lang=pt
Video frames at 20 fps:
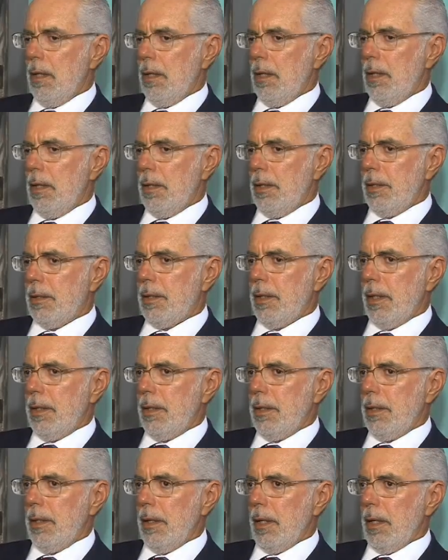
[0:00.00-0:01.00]
Ele
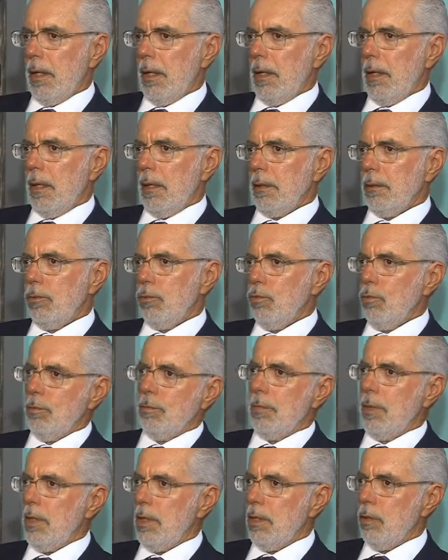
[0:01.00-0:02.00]
teria, no
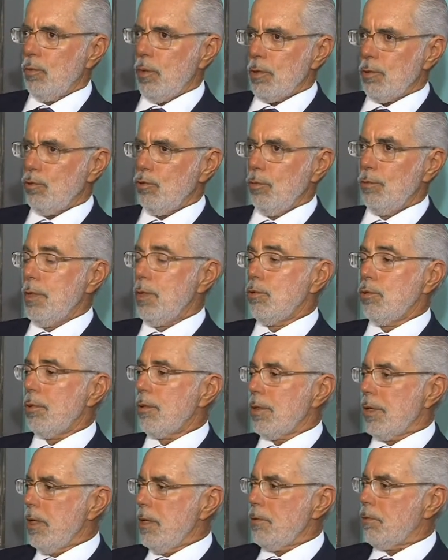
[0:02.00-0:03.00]
mínimo, assumido
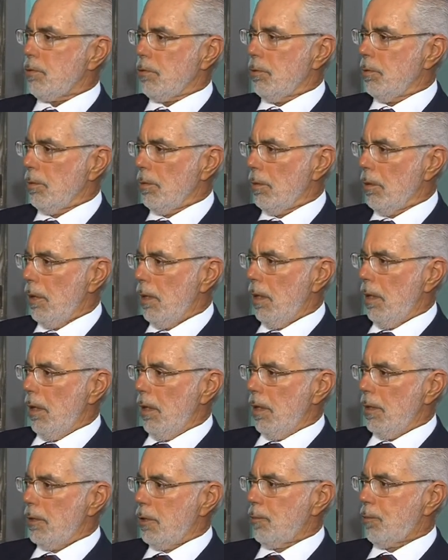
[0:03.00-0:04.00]
o risco
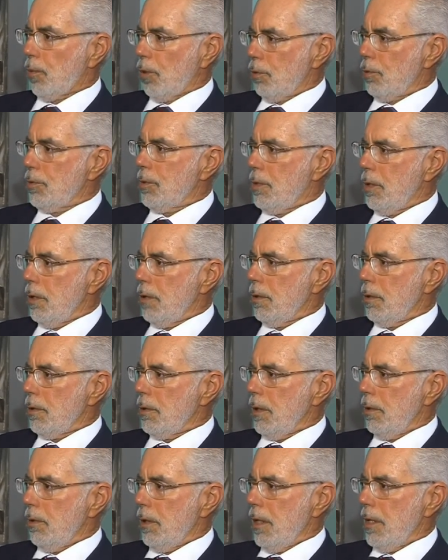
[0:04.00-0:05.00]
de
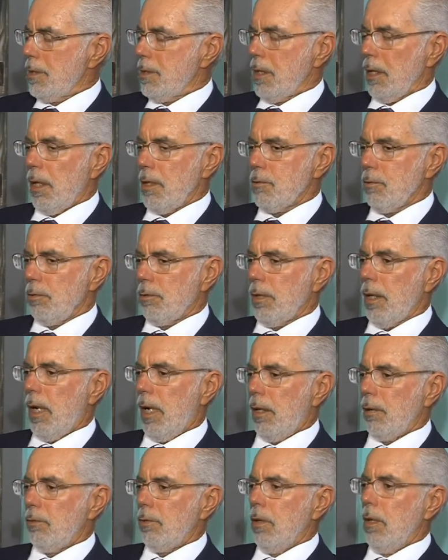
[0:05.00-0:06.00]
produzir esse
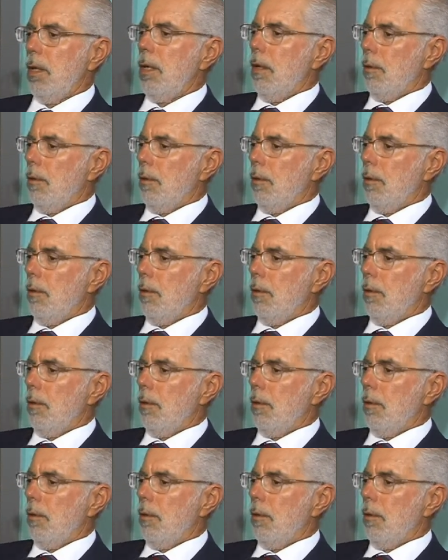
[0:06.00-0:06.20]
resultado.